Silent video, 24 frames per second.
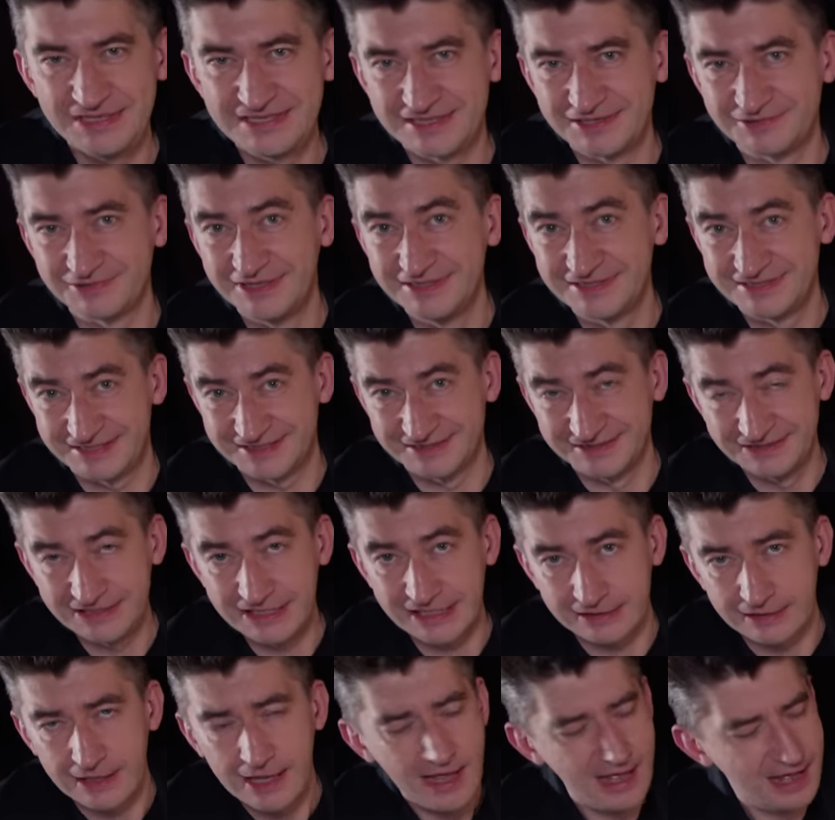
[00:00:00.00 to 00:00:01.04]
Пить его сил
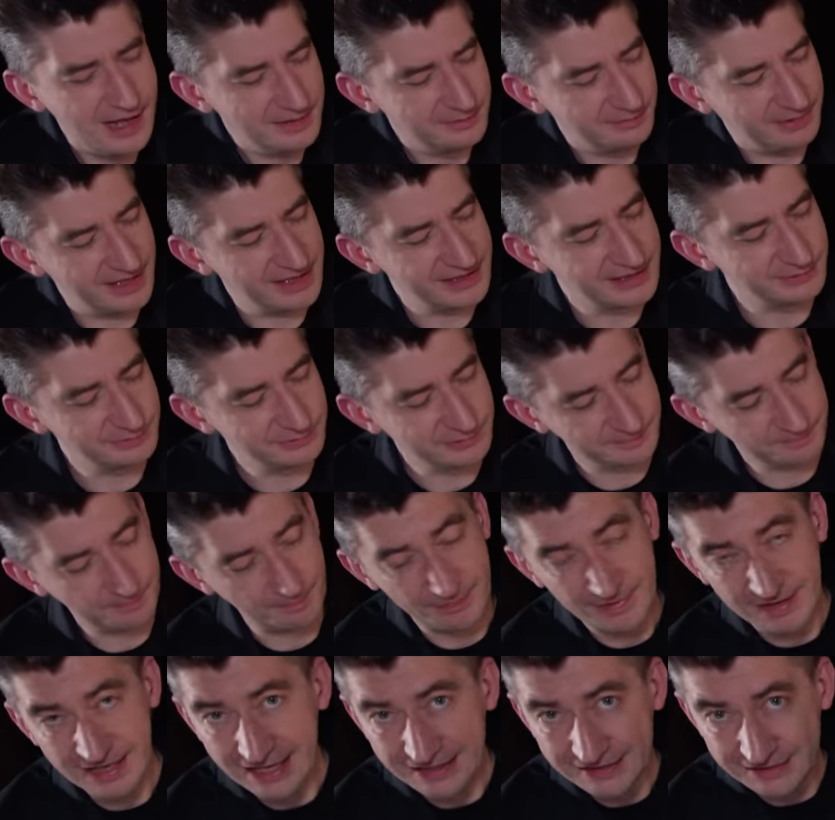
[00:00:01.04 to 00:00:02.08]
нет. Поэтому
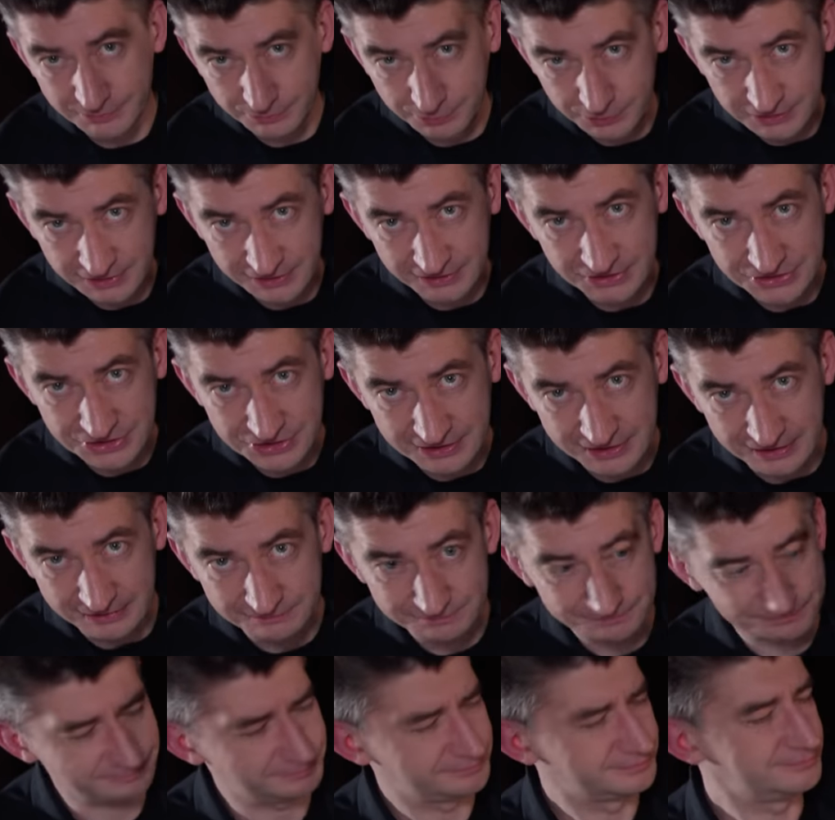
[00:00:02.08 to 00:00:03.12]
эта бутылочка
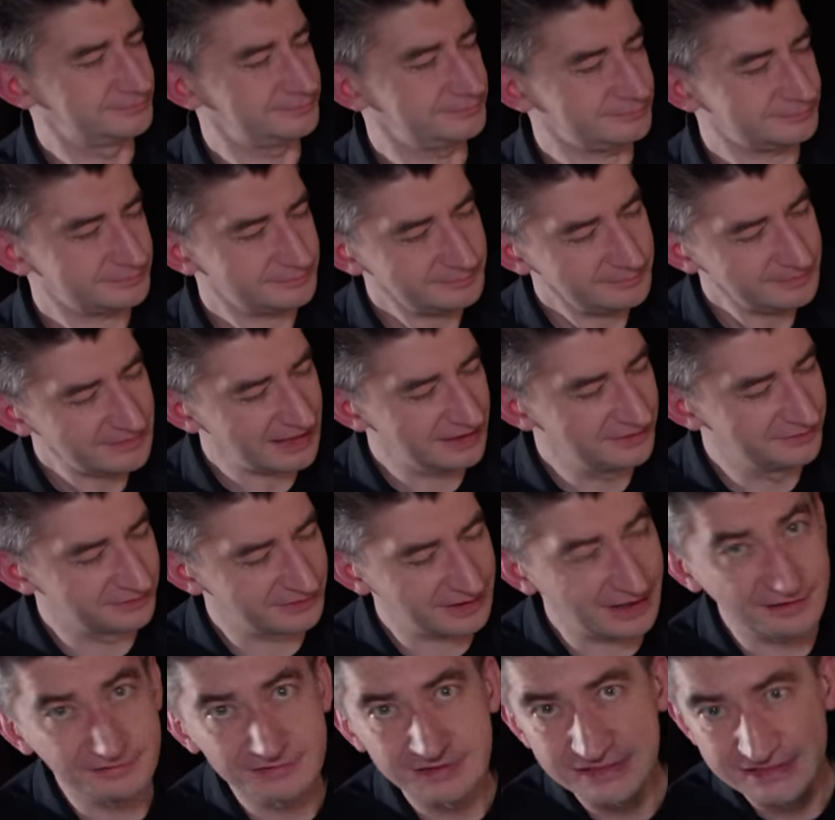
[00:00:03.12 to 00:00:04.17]
в
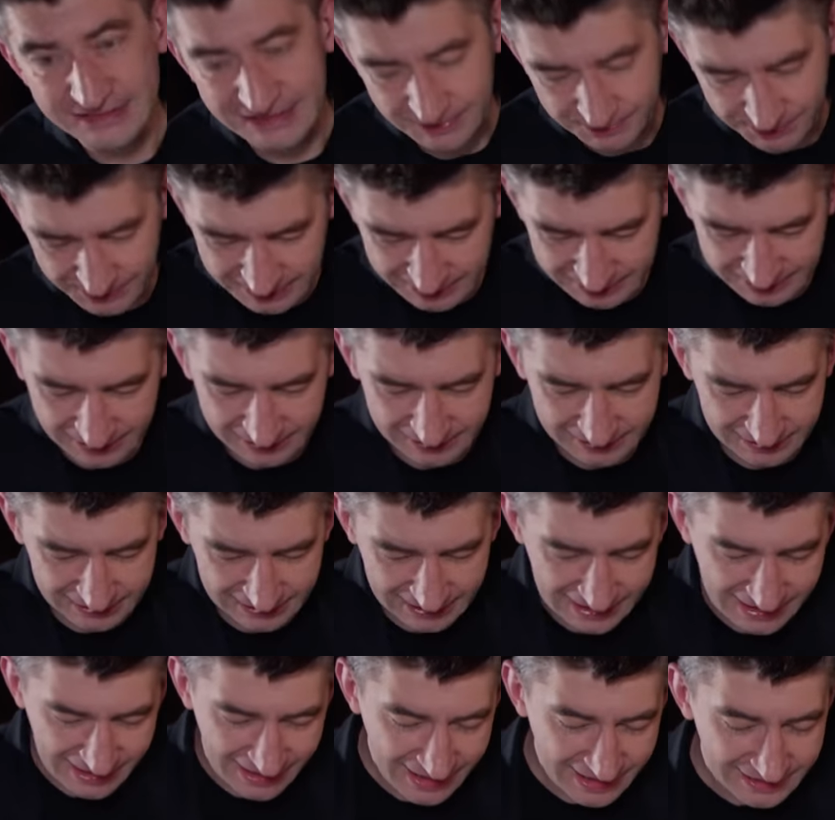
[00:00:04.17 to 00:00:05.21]
равной степени, как
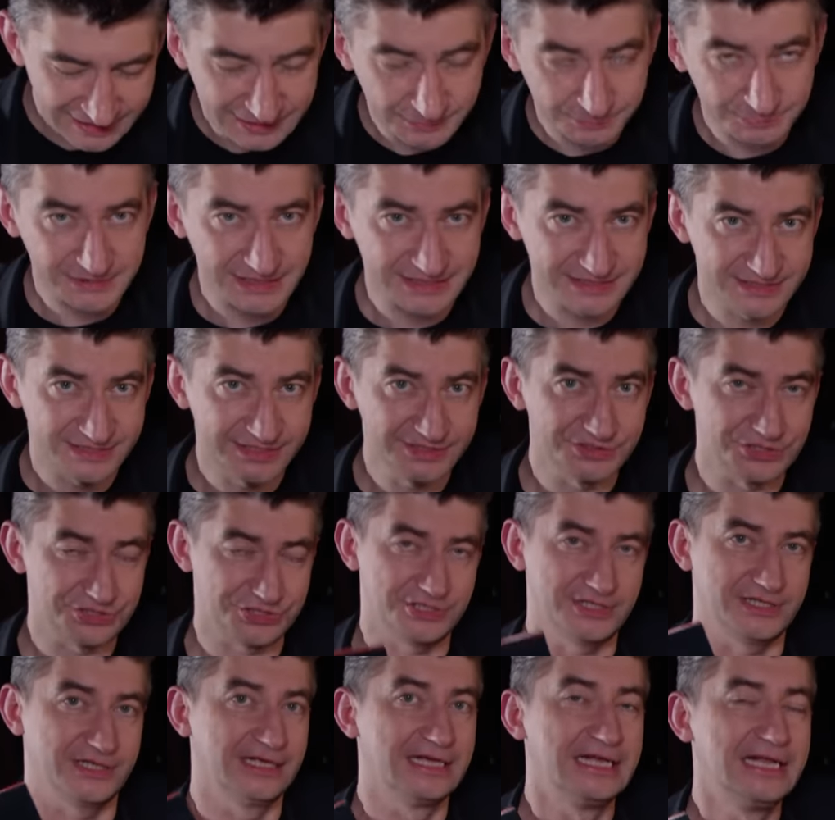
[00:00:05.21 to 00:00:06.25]
и эта
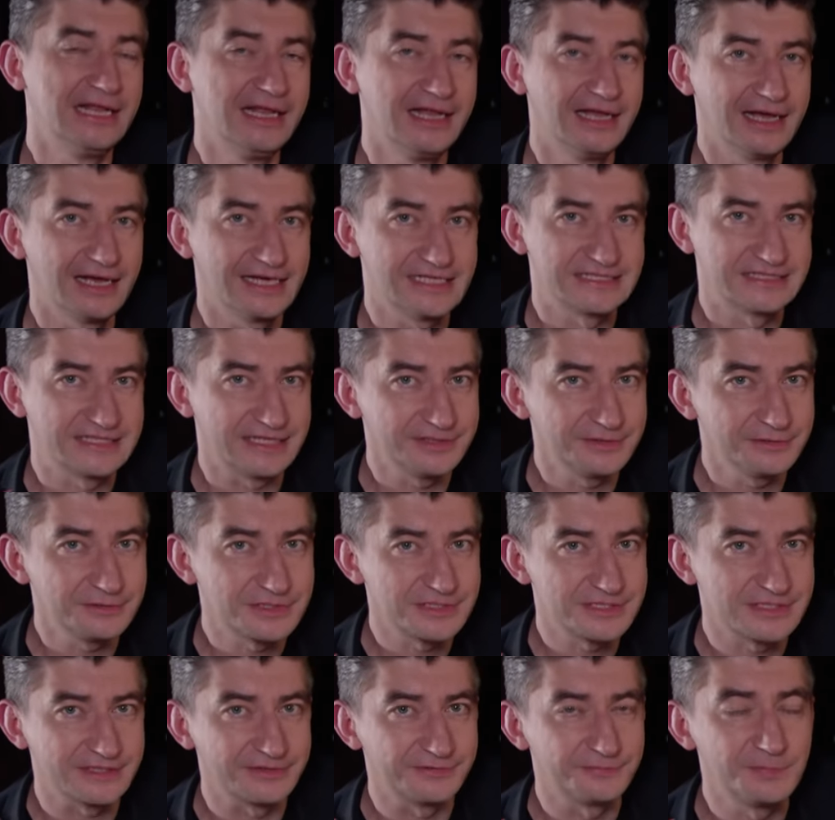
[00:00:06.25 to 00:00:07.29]
пластиночка,
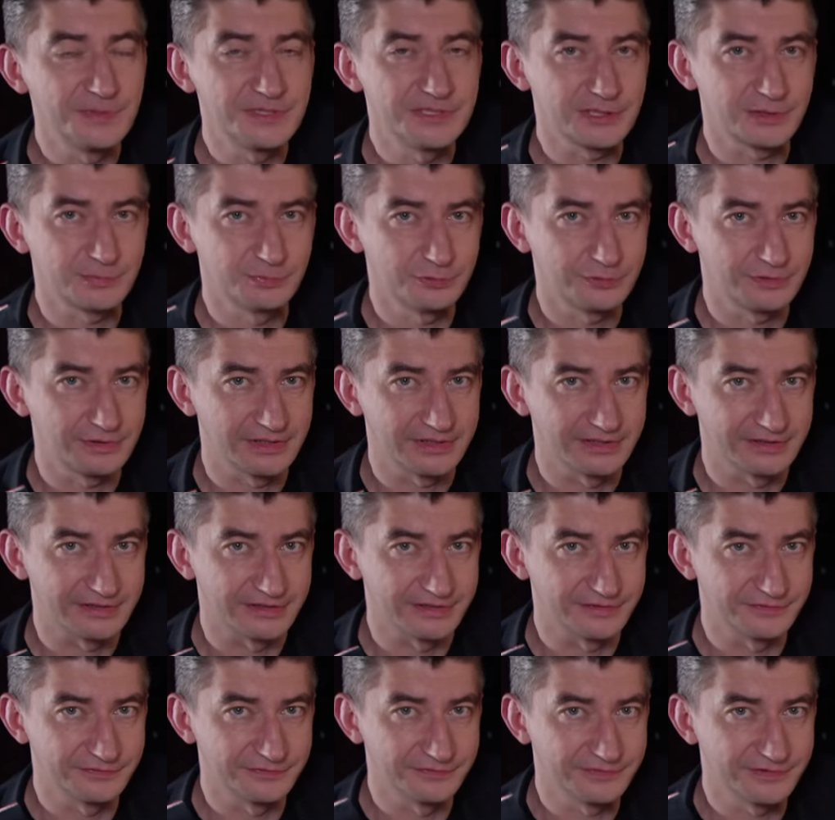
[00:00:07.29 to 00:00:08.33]
остаются в Петербурге,
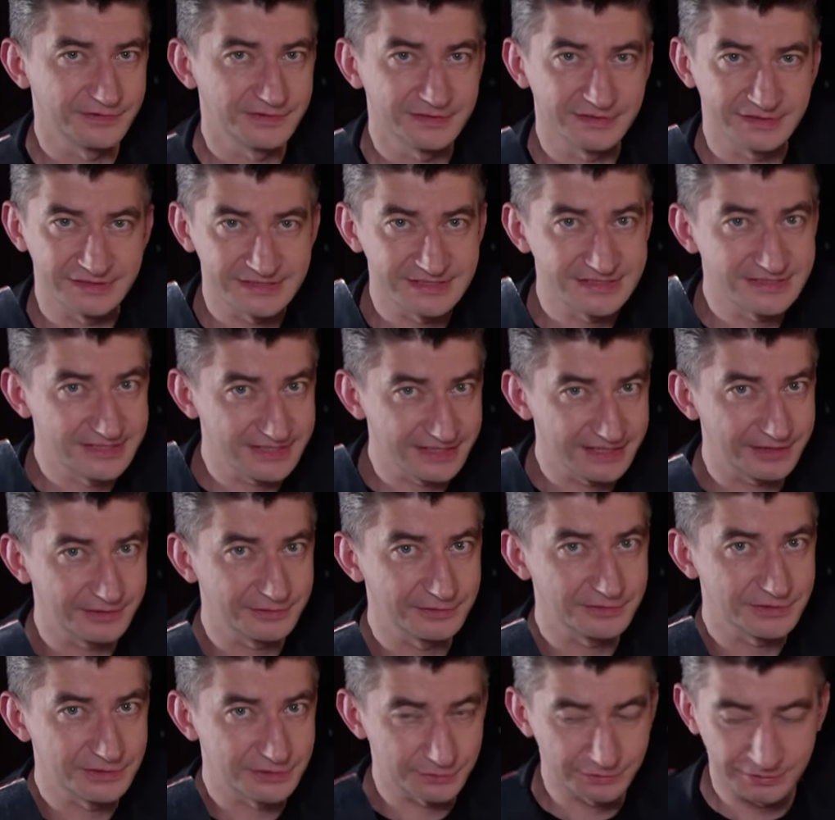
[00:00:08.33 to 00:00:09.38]
в
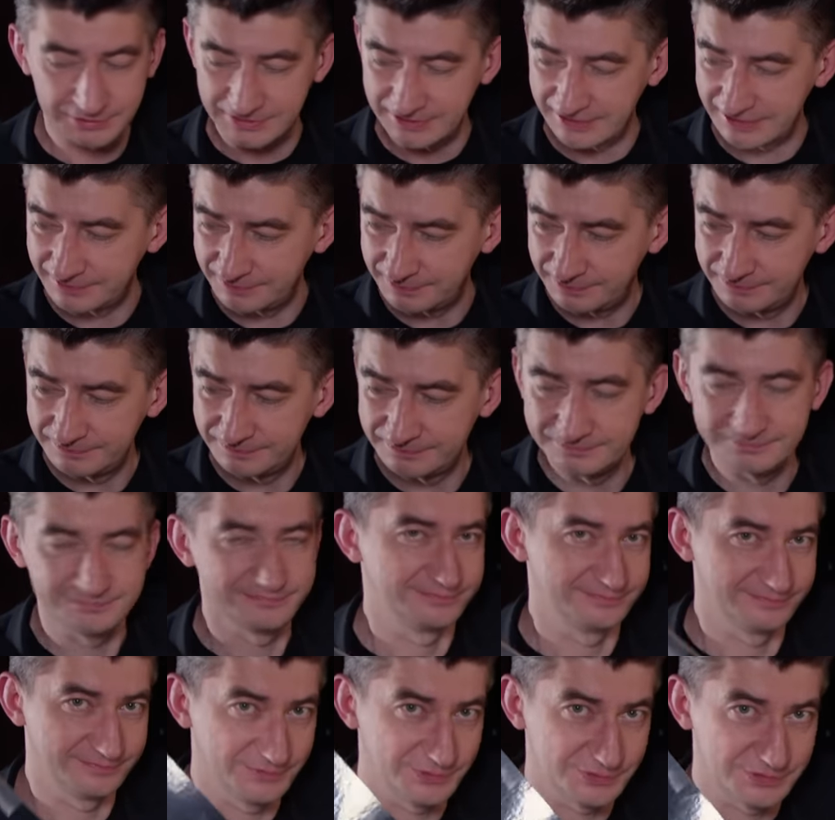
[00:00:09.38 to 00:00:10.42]
стереозоне.
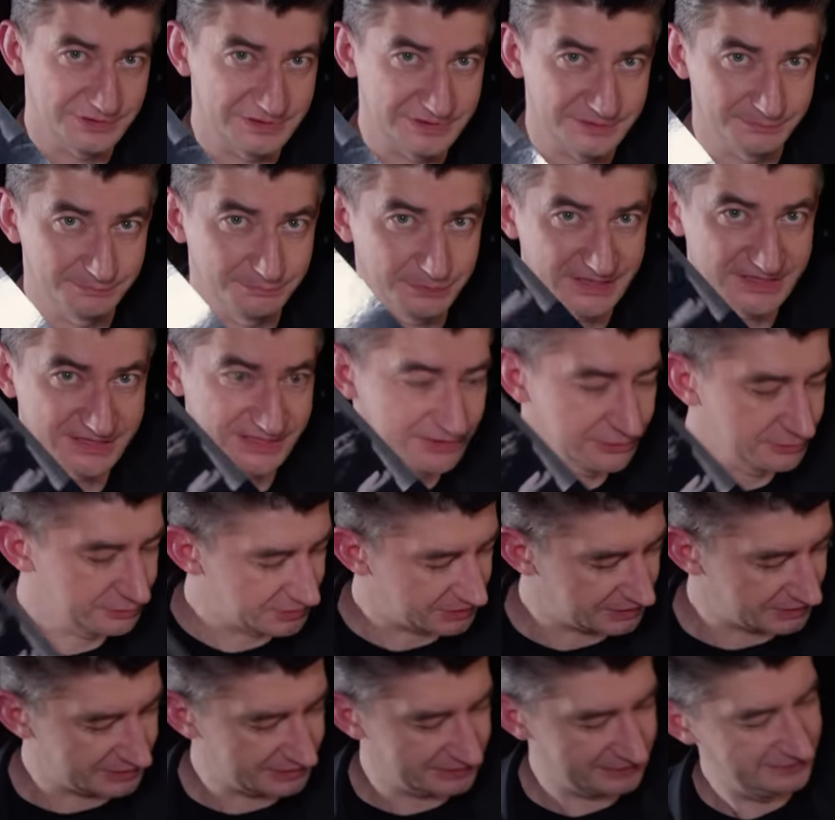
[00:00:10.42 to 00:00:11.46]
Можете
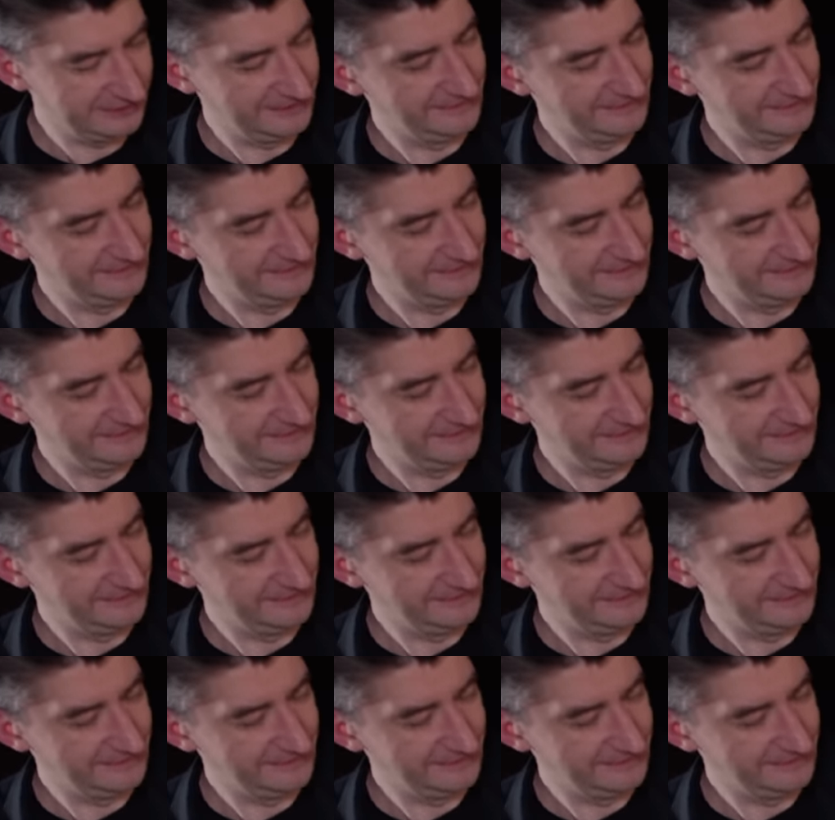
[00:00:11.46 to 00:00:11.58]
послушать.